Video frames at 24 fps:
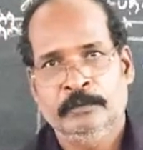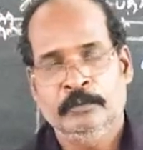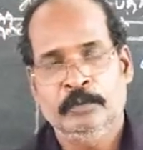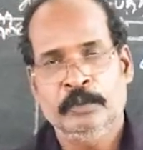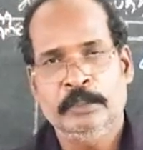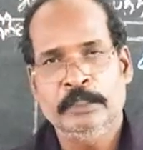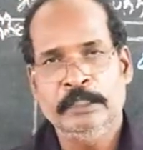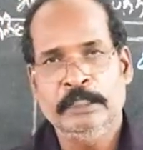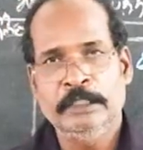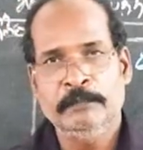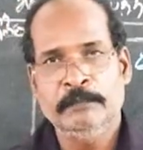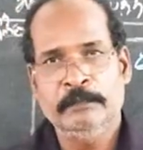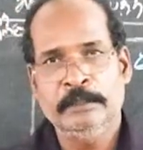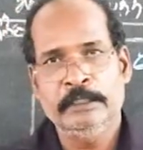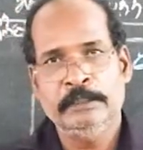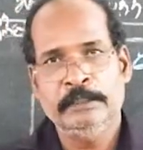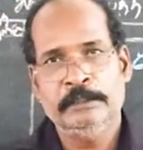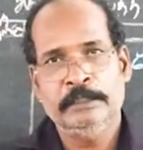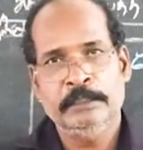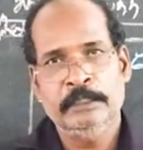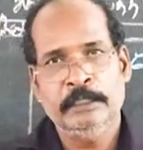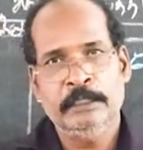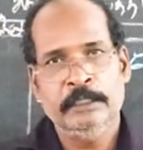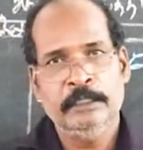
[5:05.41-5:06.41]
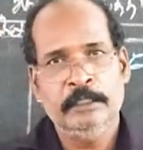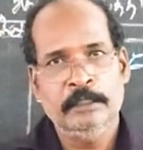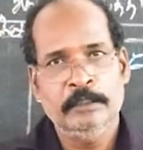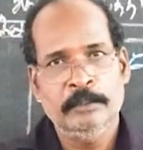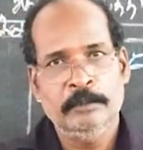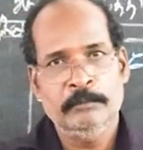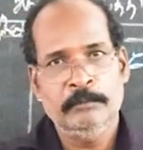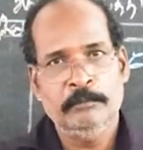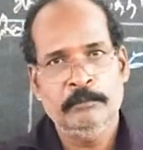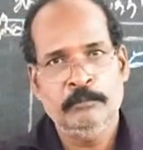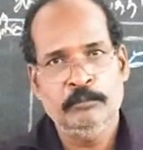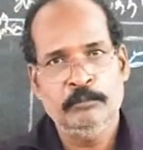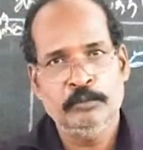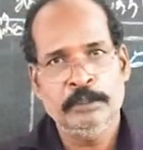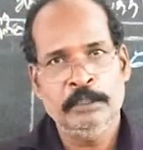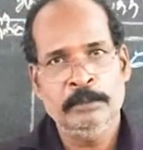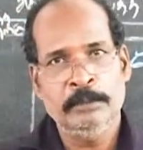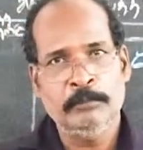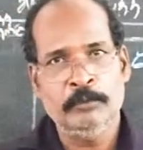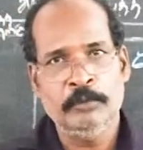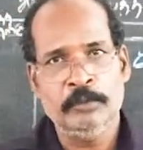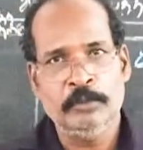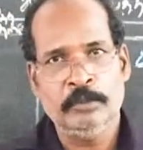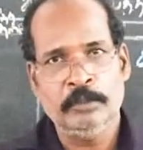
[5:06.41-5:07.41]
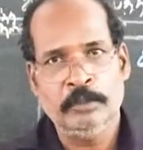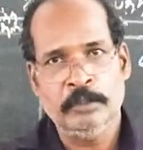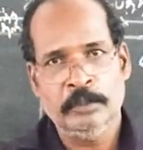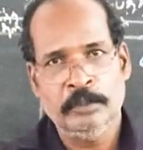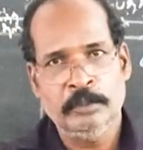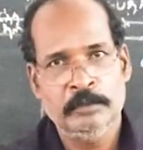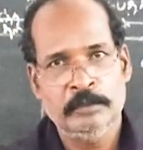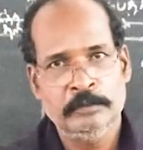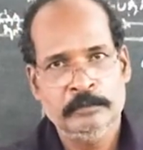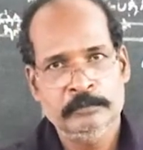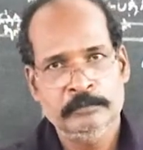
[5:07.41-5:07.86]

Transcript: ஒரு நிறுவனத்தில் முதல் போடுறோம்